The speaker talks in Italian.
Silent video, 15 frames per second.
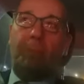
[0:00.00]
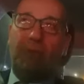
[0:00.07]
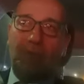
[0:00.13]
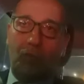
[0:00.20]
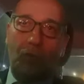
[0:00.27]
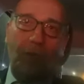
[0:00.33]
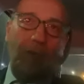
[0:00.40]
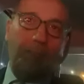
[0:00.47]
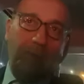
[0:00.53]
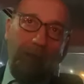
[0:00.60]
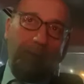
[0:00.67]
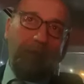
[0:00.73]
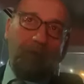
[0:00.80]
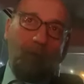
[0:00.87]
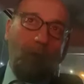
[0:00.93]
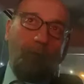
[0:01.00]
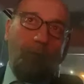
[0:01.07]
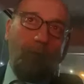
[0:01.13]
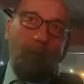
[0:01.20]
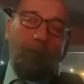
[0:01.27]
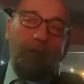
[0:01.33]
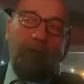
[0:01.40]
Penso che i primi siano
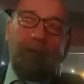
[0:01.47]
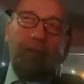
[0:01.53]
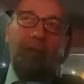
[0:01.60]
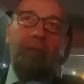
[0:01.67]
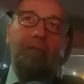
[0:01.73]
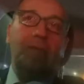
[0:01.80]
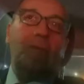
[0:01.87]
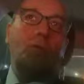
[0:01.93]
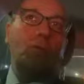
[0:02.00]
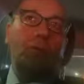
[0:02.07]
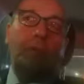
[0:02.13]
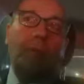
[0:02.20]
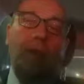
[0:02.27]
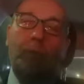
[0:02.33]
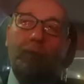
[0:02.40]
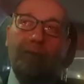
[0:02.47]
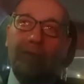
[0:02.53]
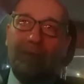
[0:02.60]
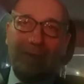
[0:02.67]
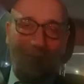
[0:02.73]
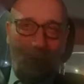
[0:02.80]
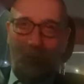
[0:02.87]
più contenti dei secondi, ma
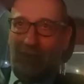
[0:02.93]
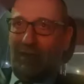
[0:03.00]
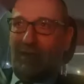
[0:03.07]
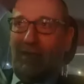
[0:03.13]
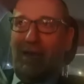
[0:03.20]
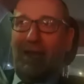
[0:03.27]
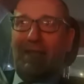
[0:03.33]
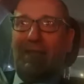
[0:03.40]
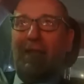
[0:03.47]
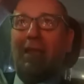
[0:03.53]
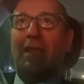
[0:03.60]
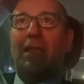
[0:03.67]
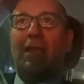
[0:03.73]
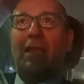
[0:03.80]
quest- queste dirette